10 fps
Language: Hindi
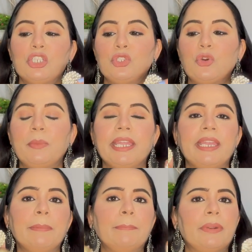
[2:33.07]
जो
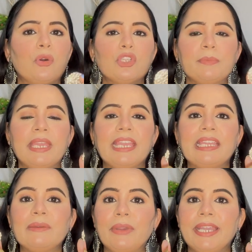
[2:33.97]
मेरे पड़ोस में एक
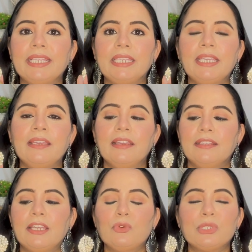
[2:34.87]
वेडिंग थी
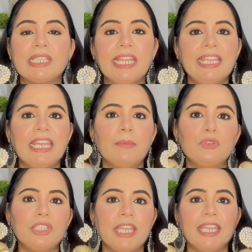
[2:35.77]
देन उसके लिए
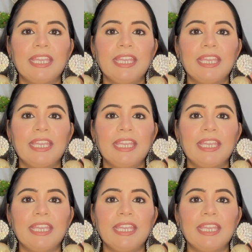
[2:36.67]
मुझे